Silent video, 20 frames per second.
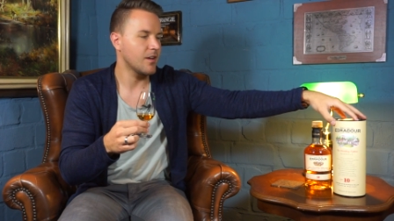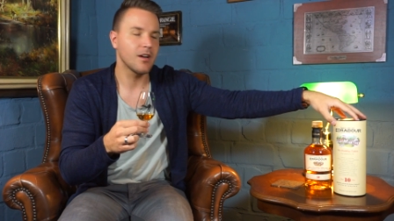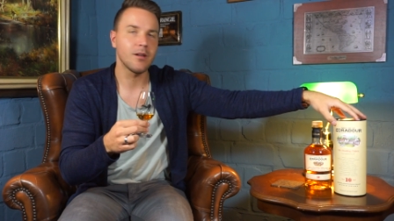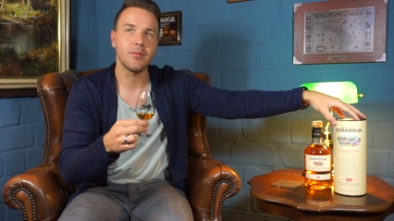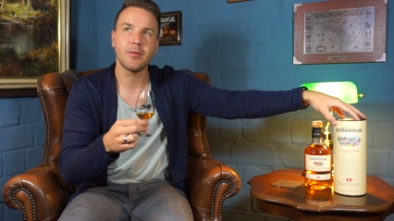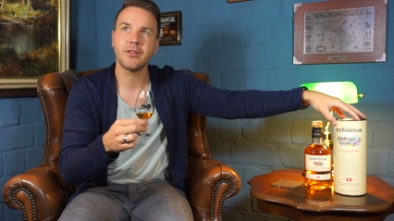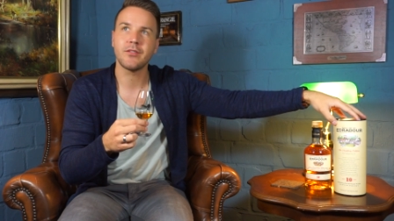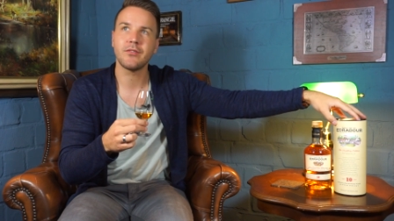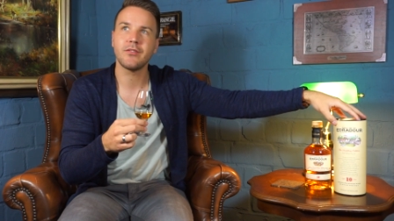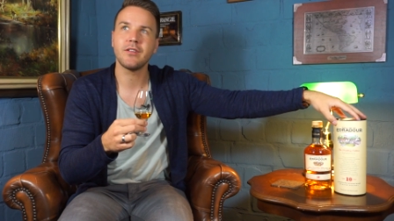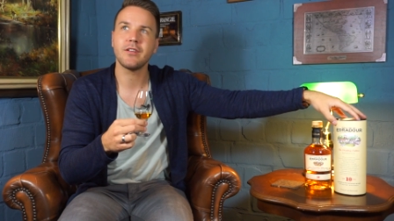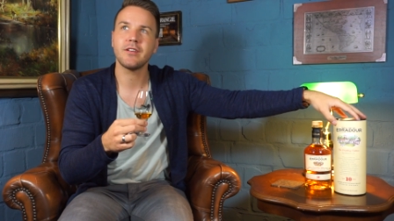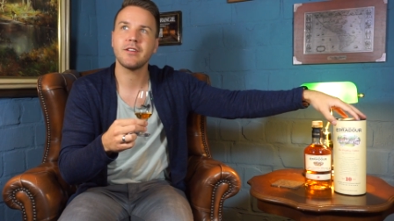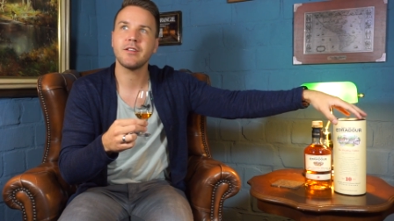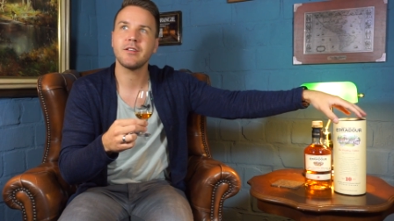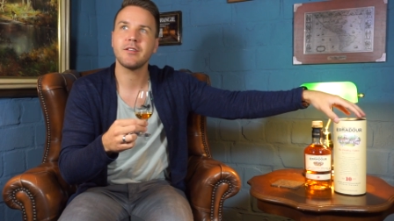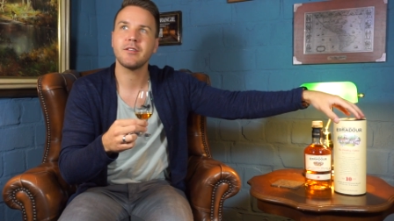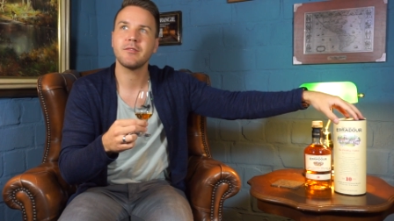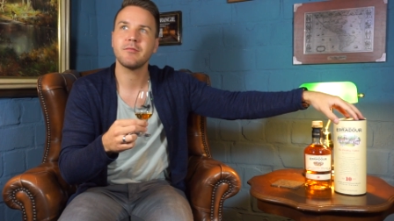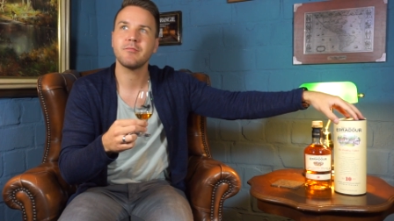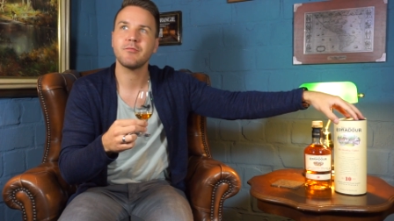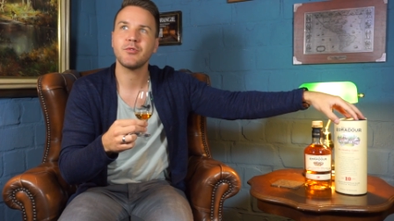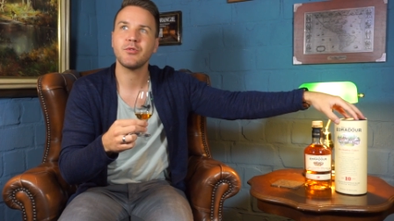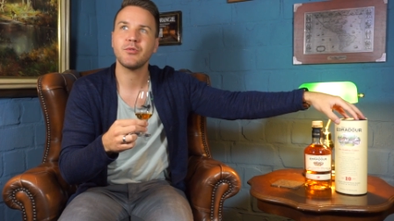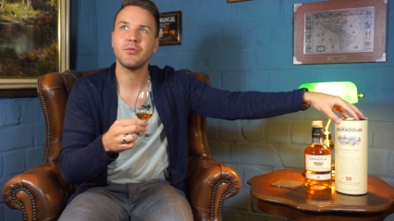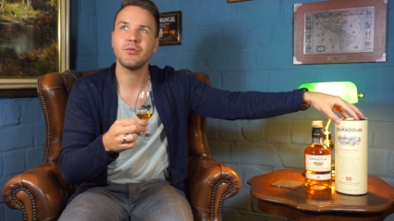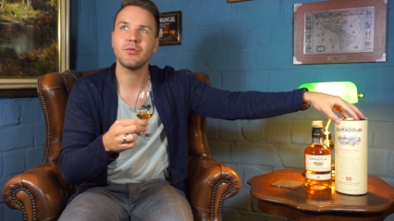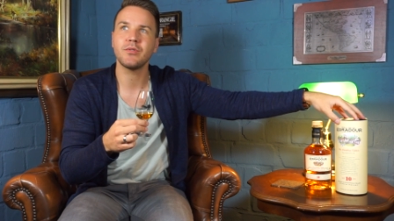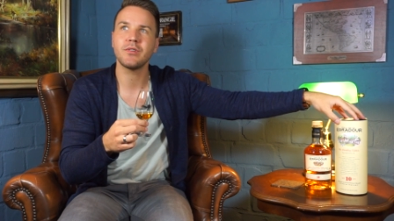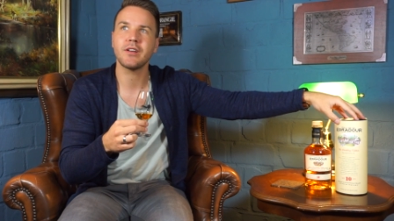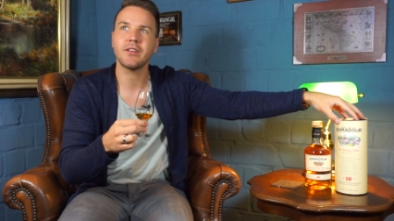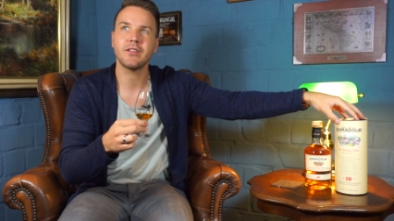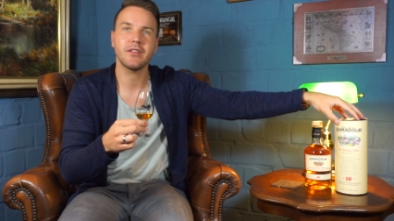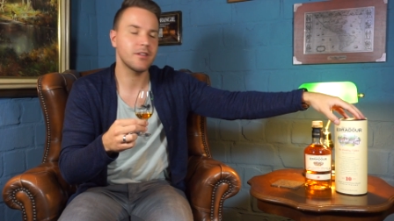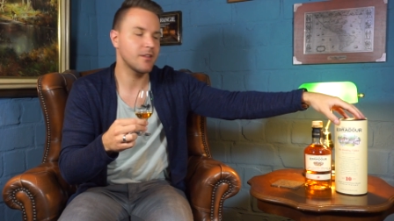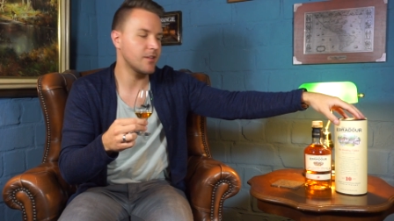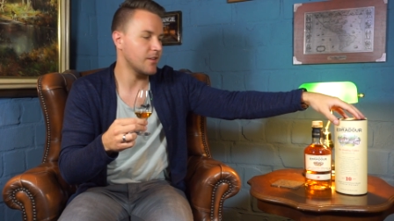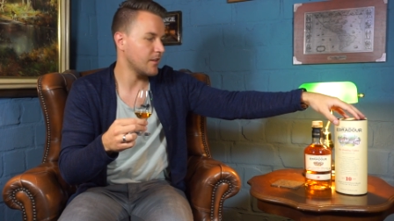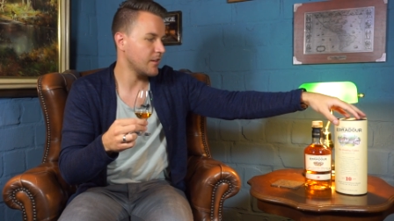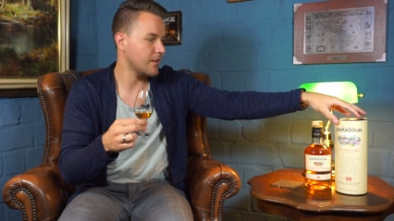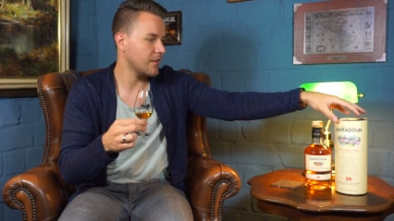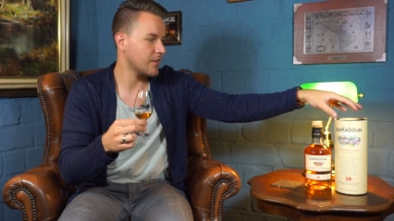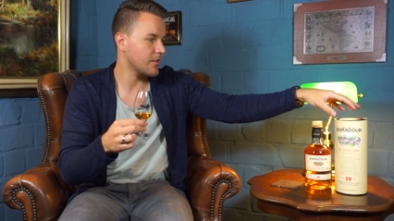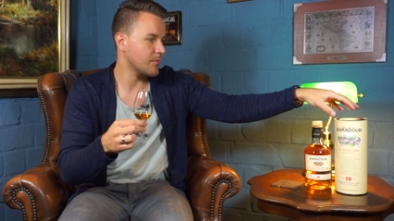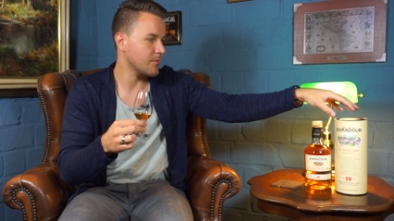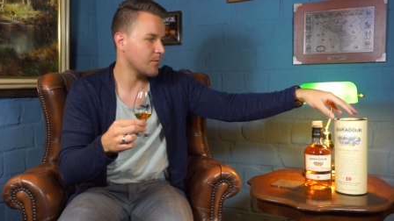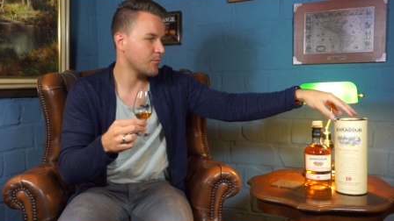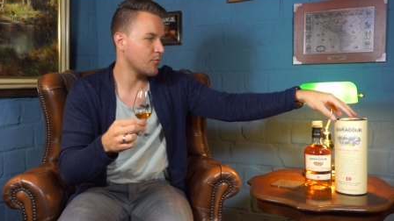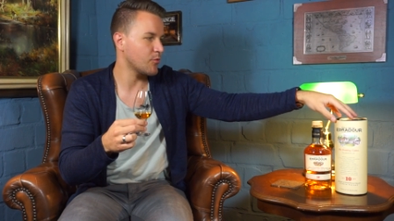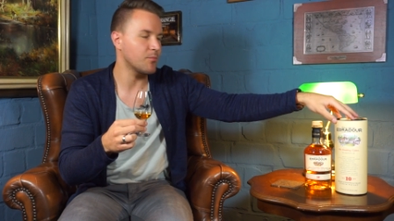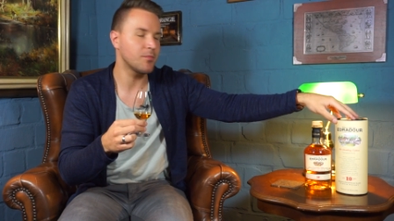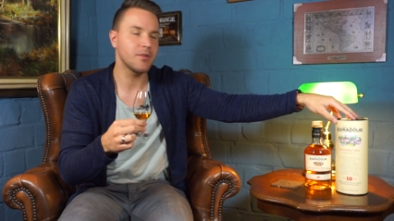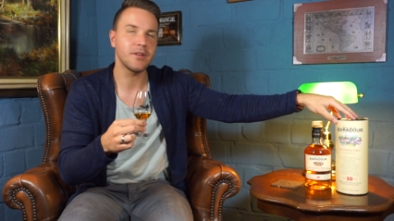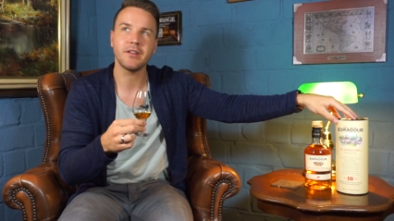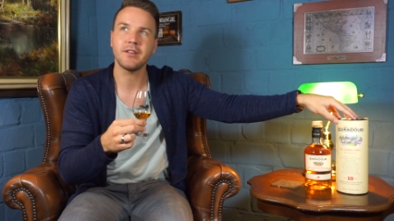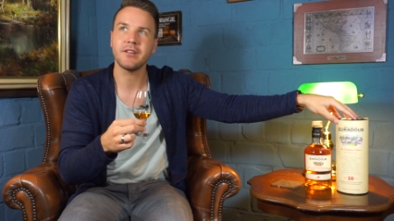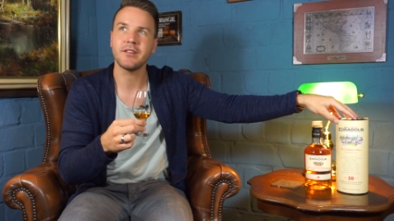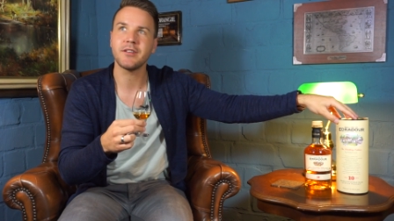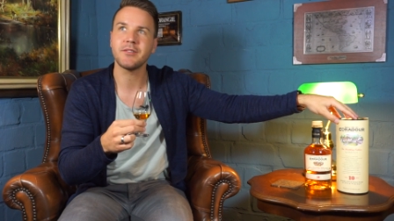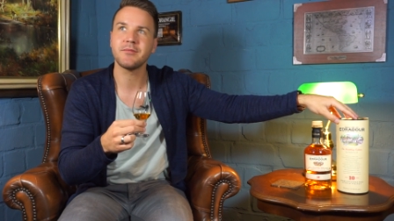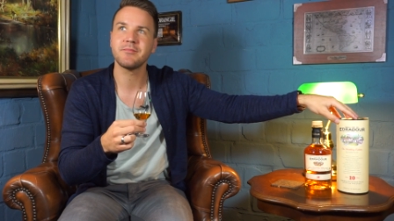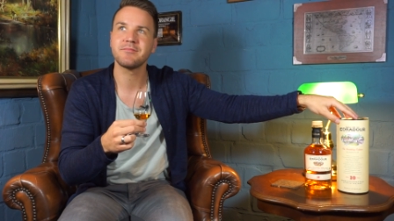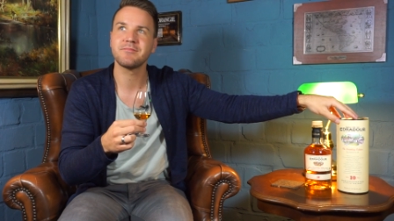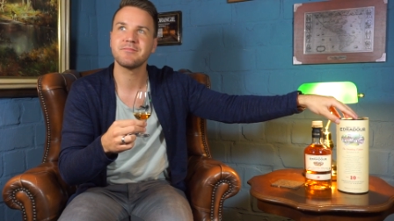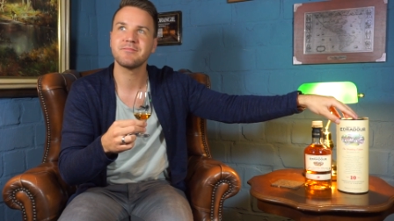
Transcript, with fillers: Aber jetzt will ich gucken, dass ich den endlich jetzt mal probiere hier.